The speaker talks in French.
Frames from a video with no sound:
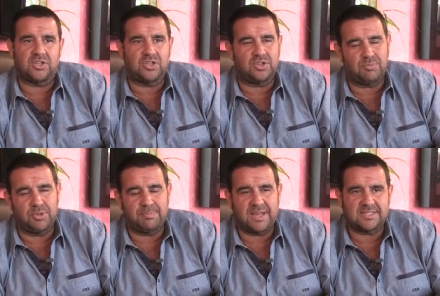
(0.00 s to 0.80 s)
des,
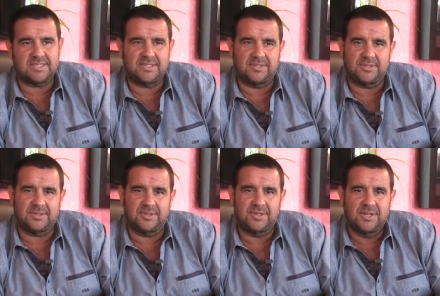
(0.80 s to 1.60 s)
bonnes parties
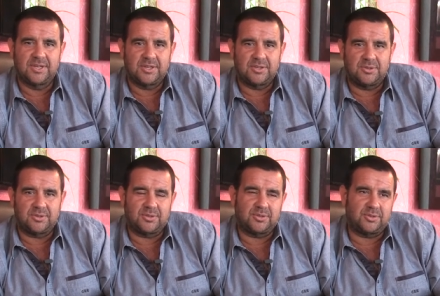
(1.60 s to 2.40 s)
euh,
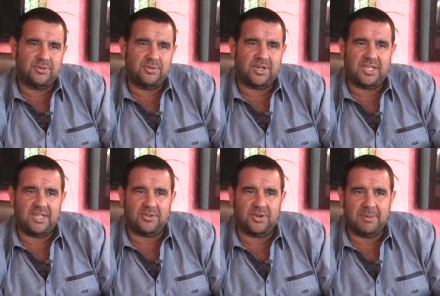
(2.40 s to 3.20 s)
de,
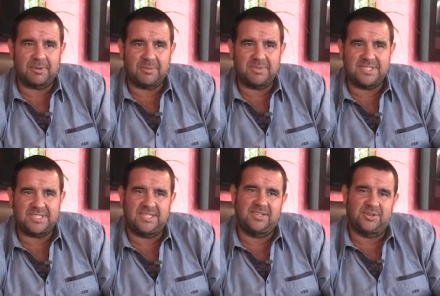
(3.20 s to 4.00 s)
rire dans
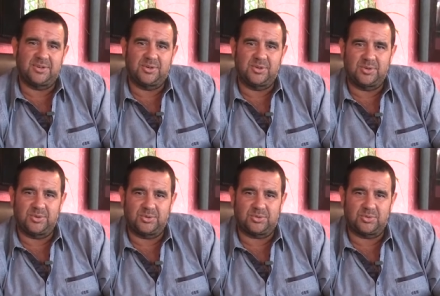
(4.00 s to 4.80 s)
l'après-midi euh,
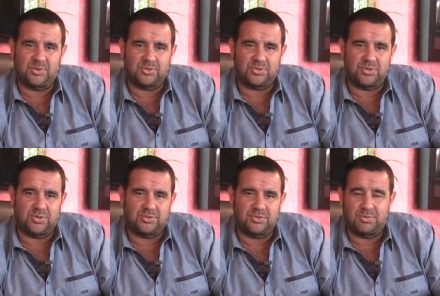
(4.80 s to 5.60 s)
autour
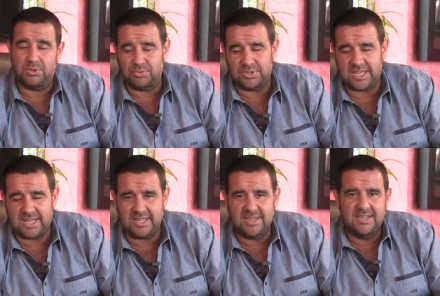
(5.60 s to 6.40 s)
d'une bonne
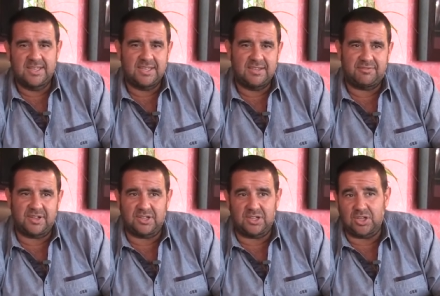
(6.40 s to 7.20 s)
bouteille et
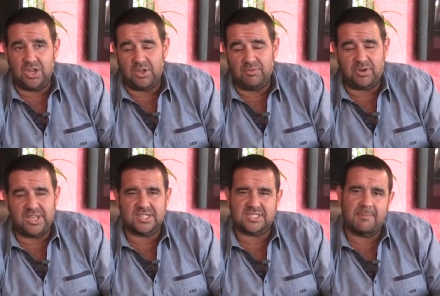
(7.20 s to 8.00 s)
faire des,
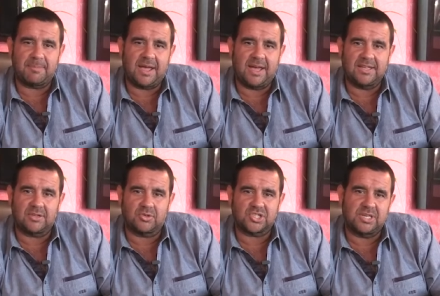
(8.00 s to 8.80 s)
voyages sympas à
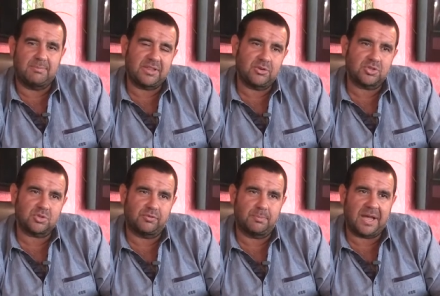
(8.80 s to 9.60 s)
l'étranger. Maintenant,
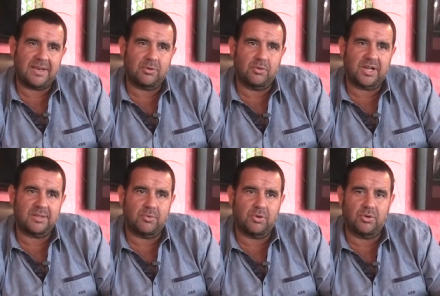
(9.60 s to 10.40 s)
si on veut parler
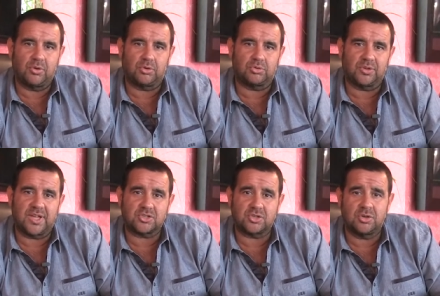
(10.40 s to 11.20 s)
concrètement retour
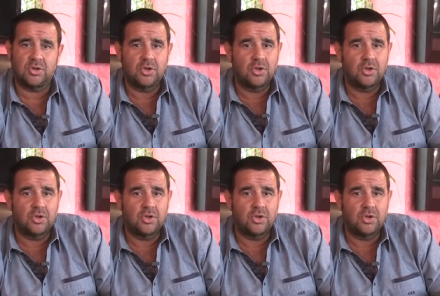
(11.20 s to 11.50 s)
d'argent,